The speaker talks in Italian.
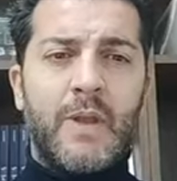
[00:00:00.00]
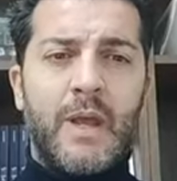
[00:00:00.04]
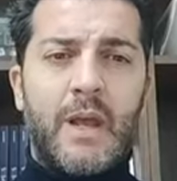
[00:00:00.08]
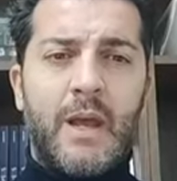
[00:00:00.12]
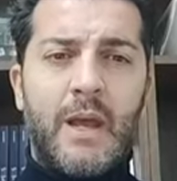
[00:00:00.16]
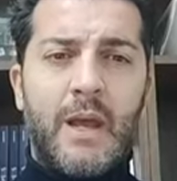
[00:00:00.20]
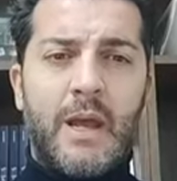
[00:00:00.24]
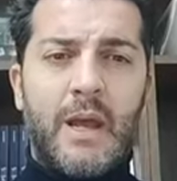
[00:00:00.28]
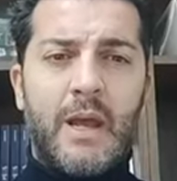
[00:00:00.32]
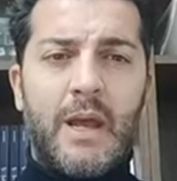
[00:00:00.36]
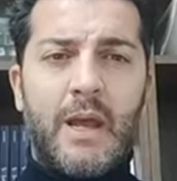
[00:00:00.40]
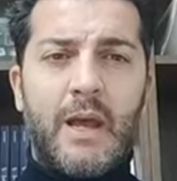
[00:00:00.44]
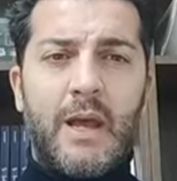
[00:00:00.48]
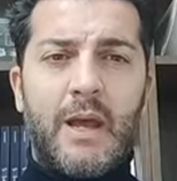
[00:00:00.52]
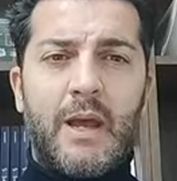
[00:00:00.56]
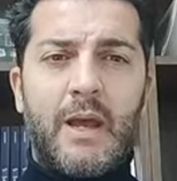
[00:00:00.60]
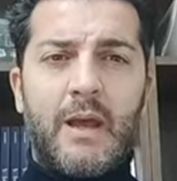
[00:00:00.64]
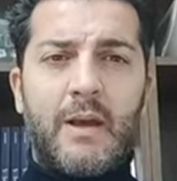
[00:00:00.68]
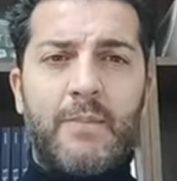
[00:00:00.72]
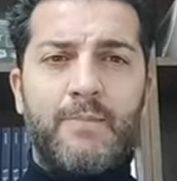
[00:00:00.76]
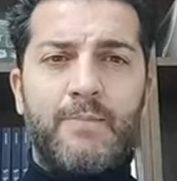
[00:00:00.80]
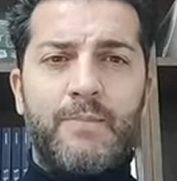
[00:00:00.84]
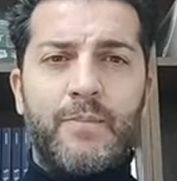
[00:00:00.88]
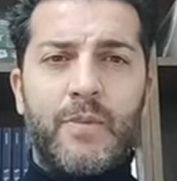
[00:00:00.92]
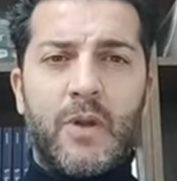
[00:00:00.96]

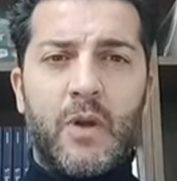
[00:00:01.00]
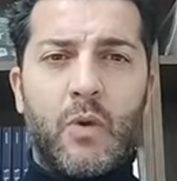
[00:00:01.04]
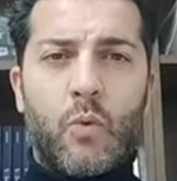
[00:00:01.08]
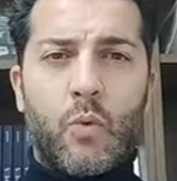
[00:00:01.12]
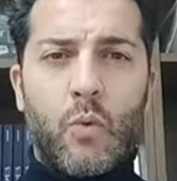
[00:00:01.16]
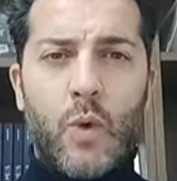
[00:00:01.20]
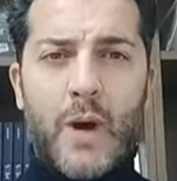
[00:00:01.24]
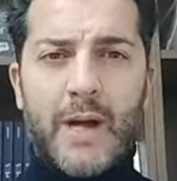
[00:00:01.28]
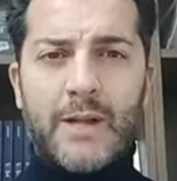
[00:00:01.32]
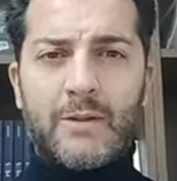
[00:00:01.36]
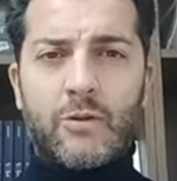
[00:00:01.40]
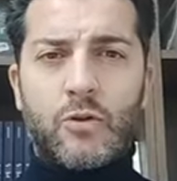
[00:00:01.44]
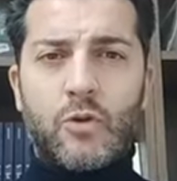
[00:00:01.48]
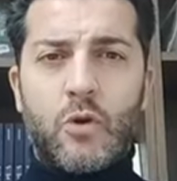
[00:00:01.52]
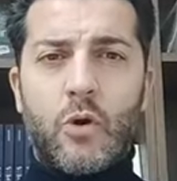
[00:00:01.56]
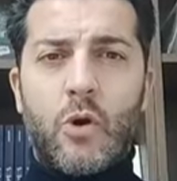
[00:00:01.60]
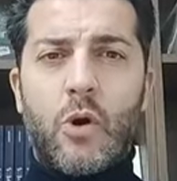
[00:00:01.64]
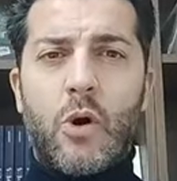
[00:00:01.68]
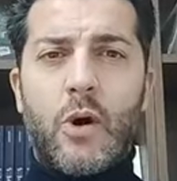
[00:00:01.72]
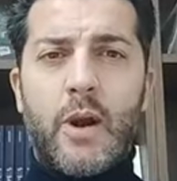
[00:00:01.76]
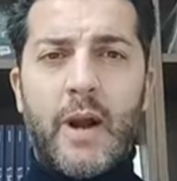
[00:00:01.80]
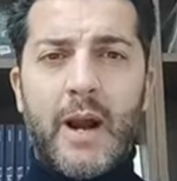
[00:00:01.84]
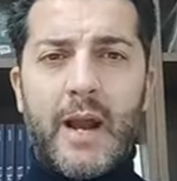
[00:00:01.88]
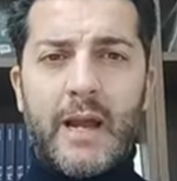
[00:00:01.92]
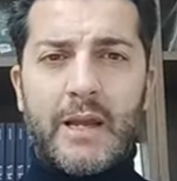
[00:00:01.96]
eh,
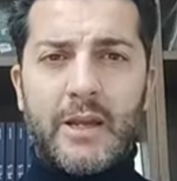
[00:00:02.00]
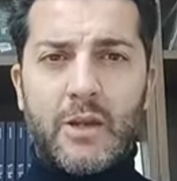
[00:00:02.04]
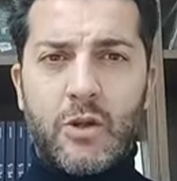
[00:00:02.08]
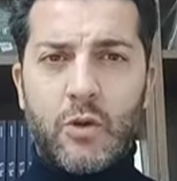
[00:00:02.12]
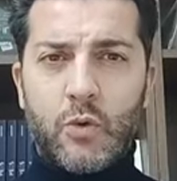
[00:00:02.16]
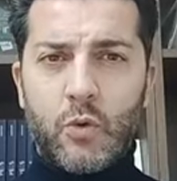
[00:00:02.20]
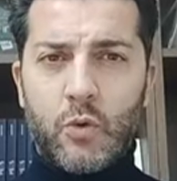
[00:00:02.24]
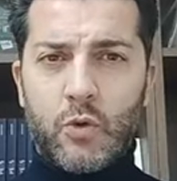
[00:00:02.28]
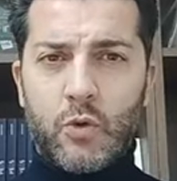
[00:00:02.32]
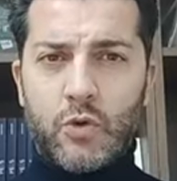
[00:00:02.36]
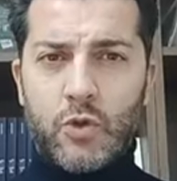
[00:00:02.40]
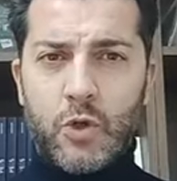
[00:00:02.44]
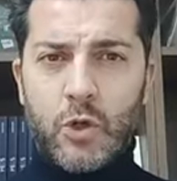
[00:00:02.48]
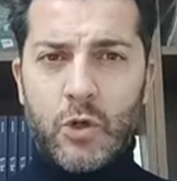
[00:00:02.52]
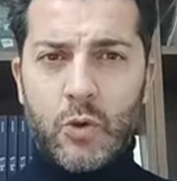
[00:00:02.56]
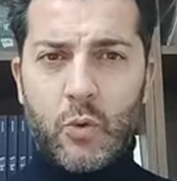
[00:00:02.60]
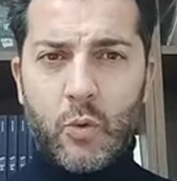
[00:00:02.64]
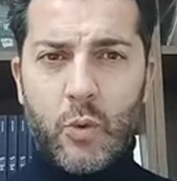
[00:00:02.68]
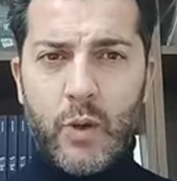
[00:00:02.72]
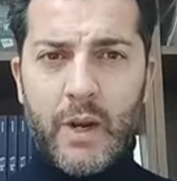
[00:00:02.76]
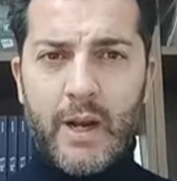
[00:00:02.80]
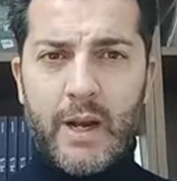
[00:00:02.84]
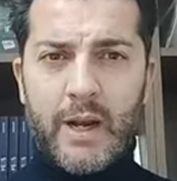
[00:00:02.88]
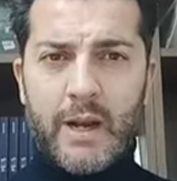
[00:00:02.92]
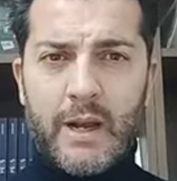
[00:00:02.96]
quanto racchiuso in
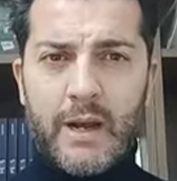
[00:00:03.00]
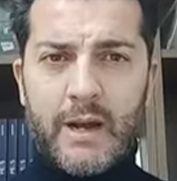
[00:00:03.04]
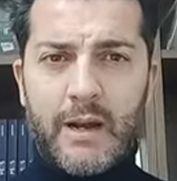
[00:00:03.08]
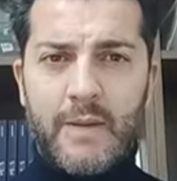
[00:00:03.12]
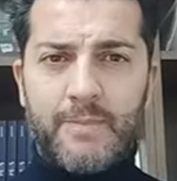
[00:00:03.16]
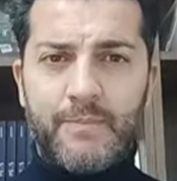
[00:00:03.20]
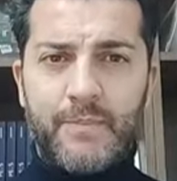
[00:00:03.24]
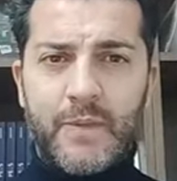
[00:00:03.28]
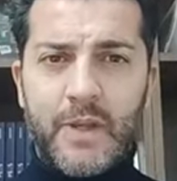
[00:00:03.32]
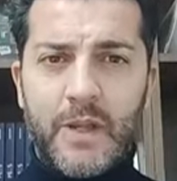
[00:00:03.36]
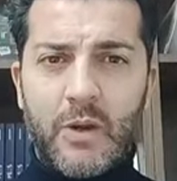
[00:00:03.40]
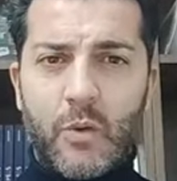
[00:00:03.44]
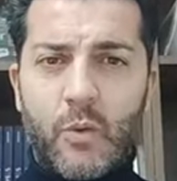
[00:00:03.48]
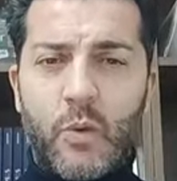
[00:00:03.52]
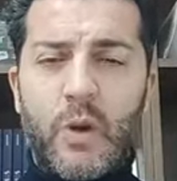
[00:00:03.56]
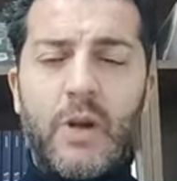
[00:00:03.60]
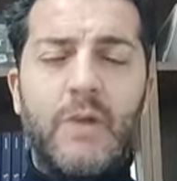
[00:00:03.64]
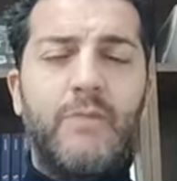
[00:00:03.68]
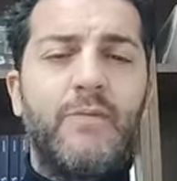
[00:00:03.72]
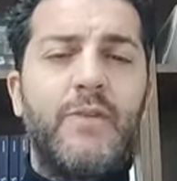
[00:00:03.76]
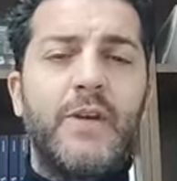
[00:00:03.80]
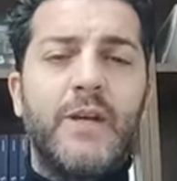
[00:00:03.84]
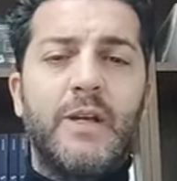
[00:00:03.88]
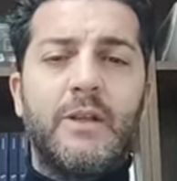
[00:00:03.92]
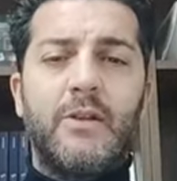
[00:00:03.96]
quel, in
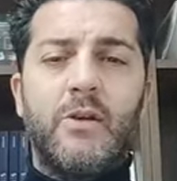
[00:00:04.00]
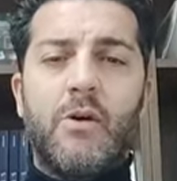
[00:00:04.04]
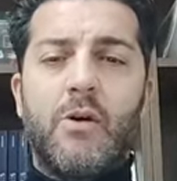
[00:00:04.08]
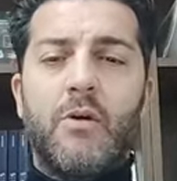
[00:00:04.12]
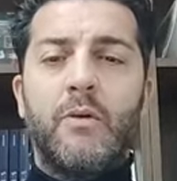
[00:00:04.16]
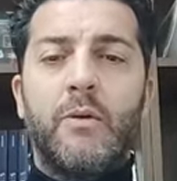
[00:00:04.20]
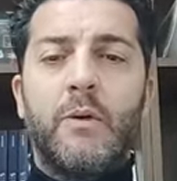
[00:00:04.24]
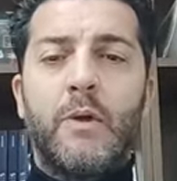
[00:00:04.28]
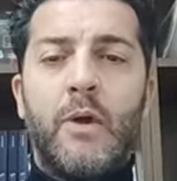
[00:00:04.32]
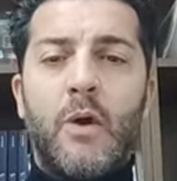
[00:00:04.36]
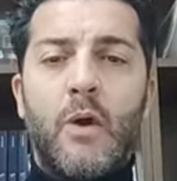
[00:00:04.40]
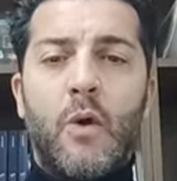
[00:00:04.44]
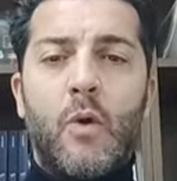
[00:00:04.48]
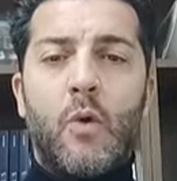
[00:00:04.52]
quel video,